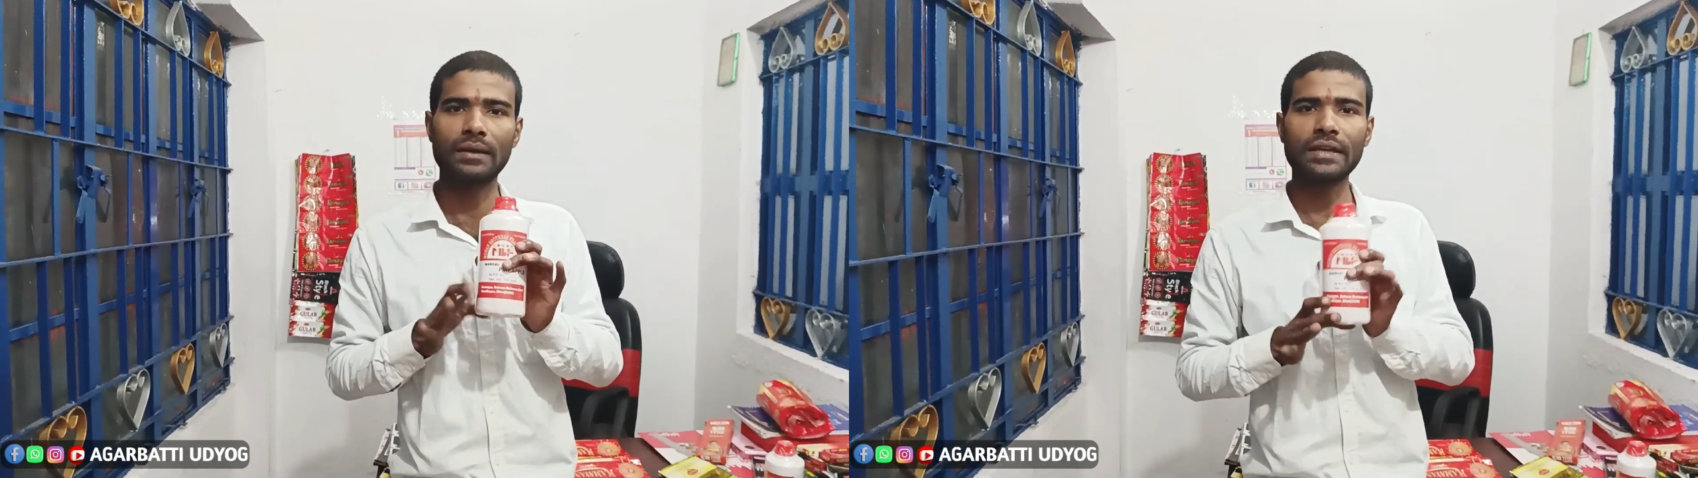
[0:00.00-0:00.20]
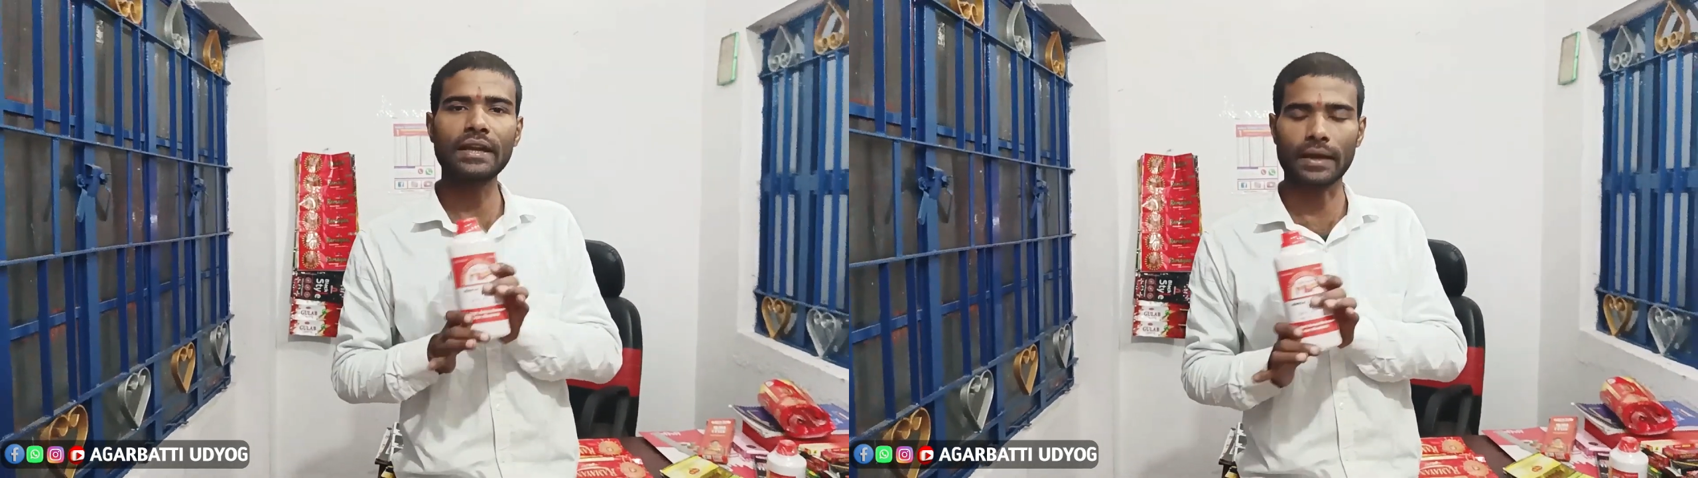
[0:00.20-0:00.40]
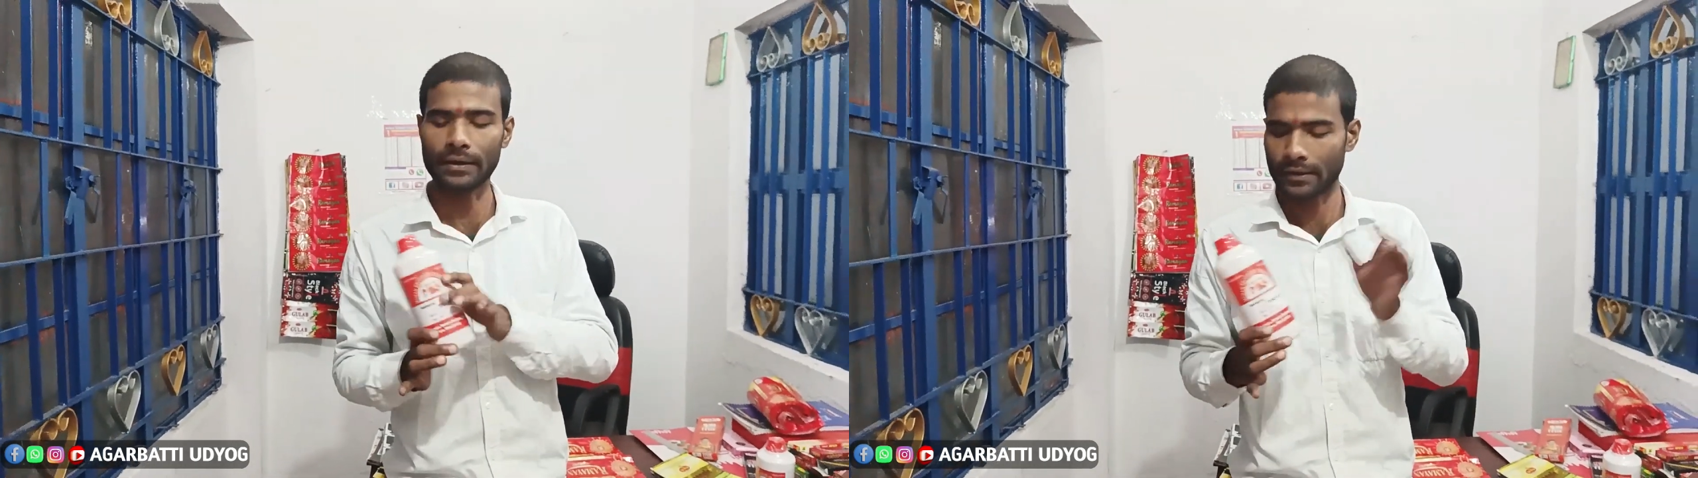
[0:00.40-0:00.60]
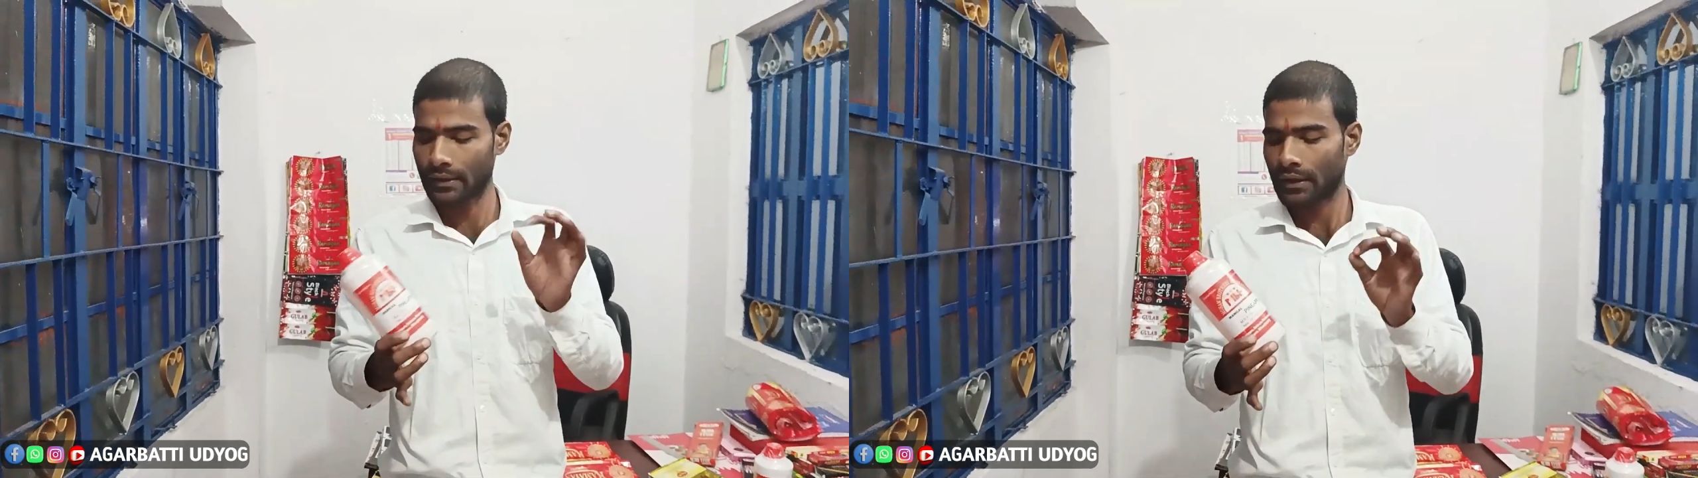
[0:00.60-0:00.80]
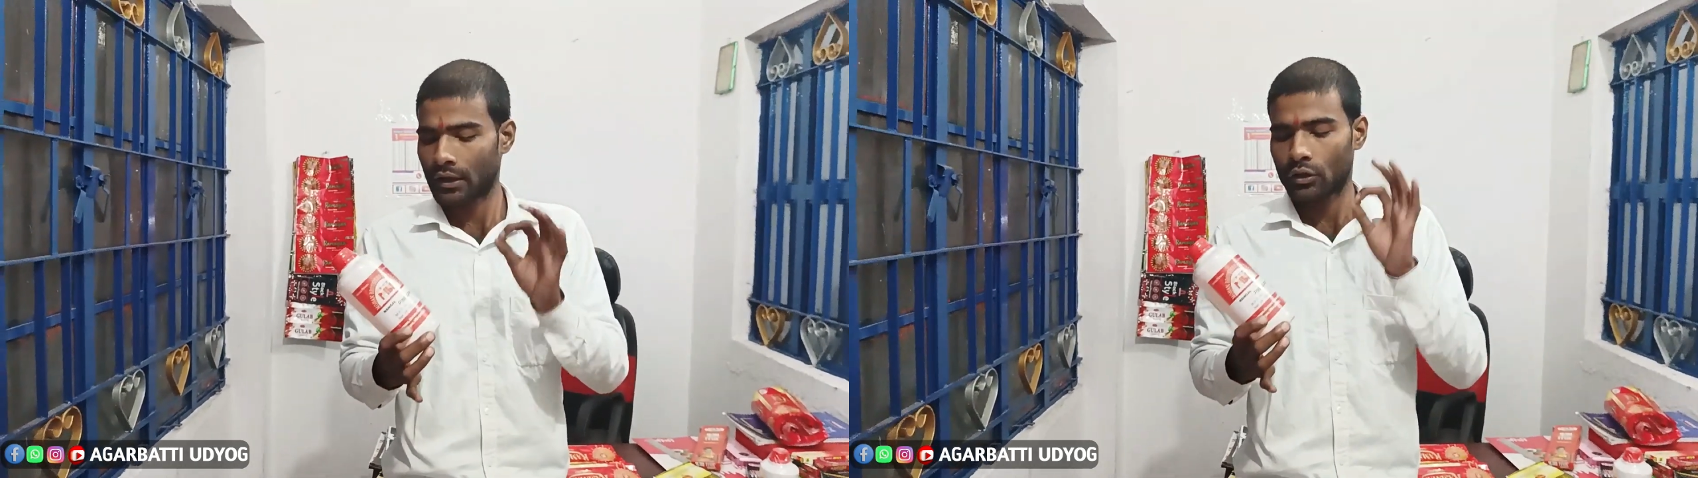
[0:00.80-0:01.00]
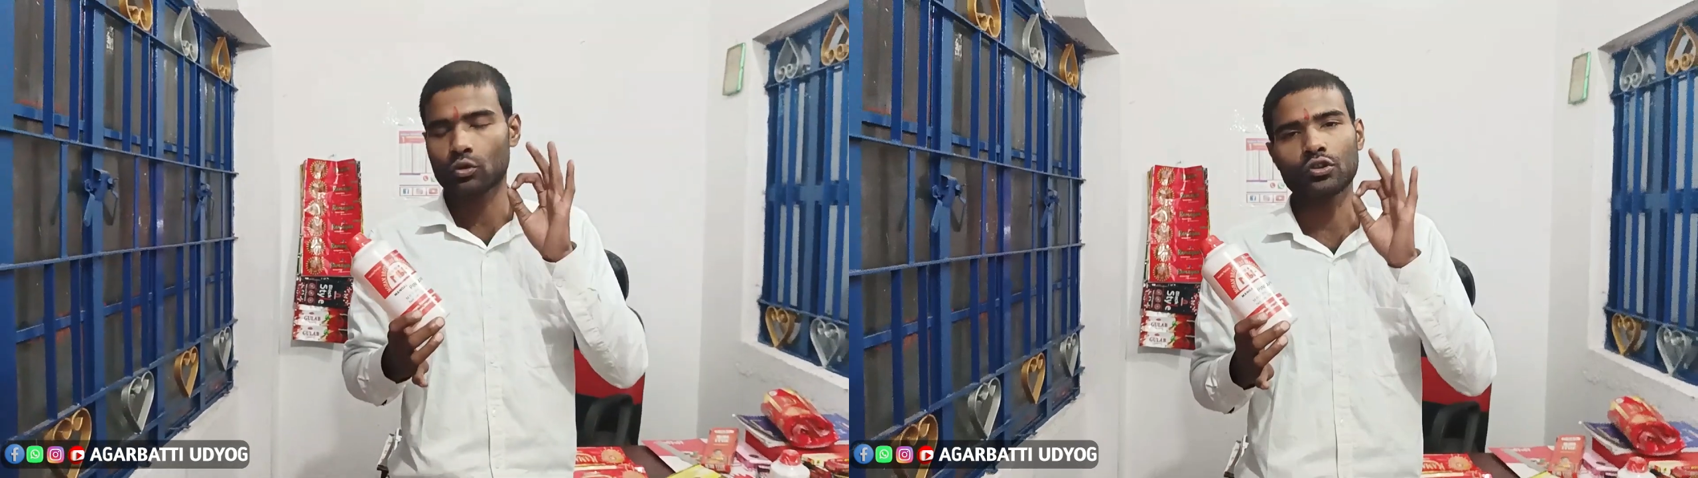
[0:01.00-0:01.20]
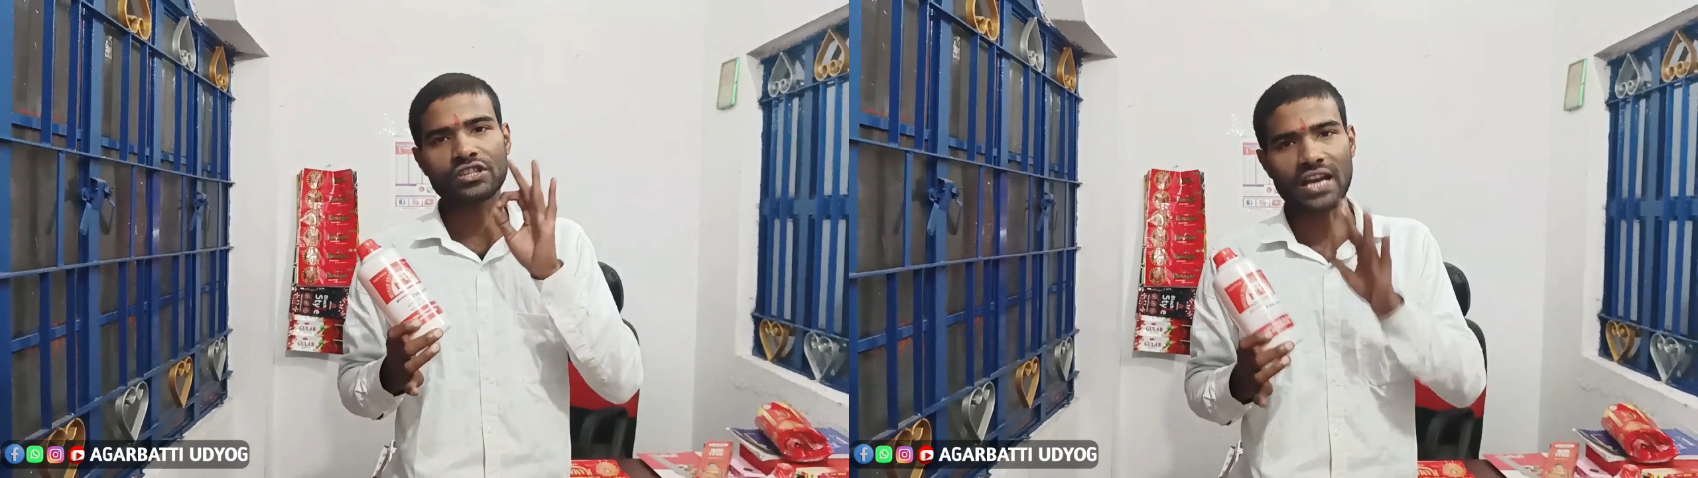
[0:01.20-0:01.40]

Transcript: ठीक है तो